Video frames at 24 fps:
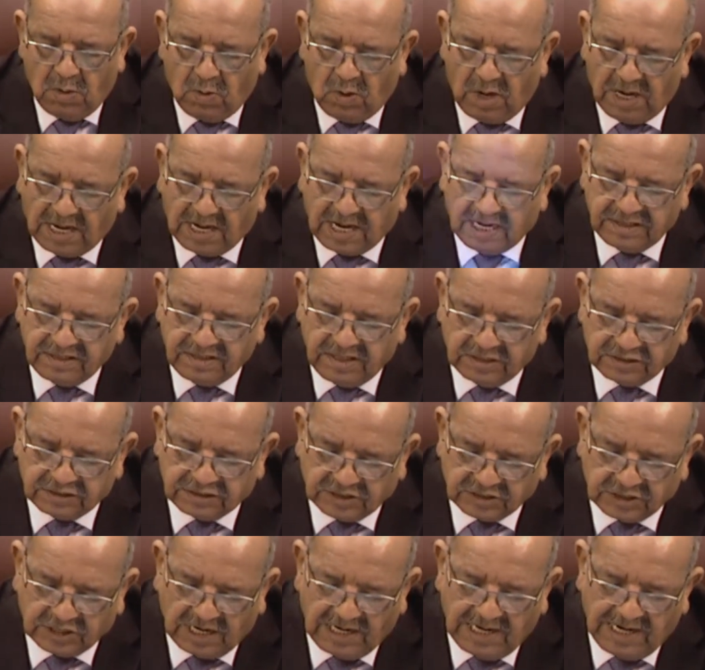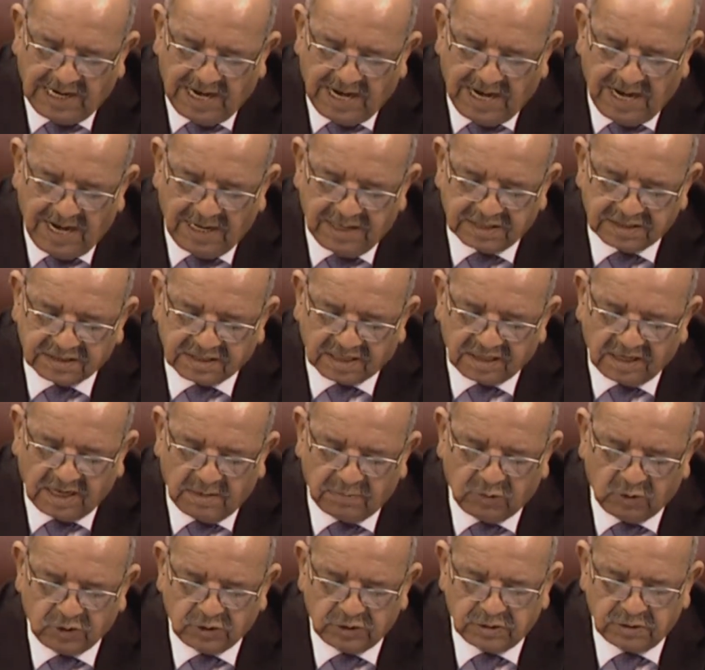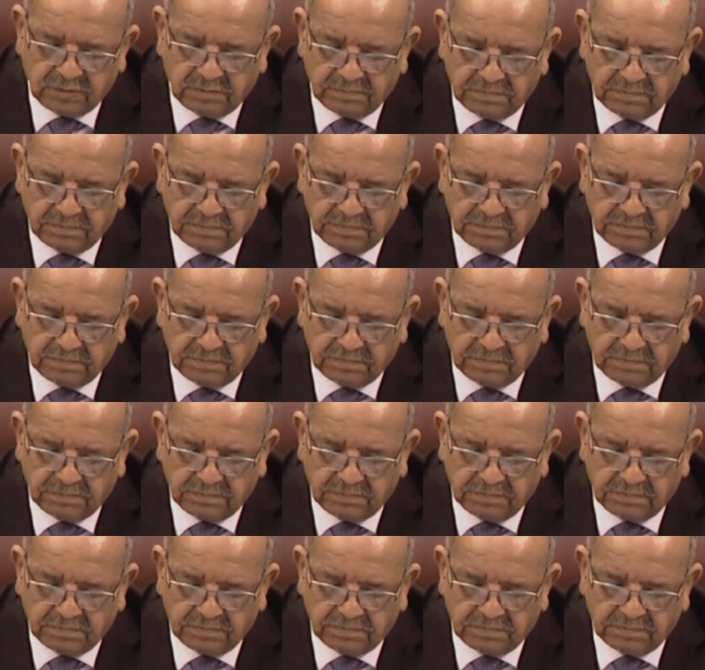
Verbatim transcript: ولقد يتجلى هذا التضامن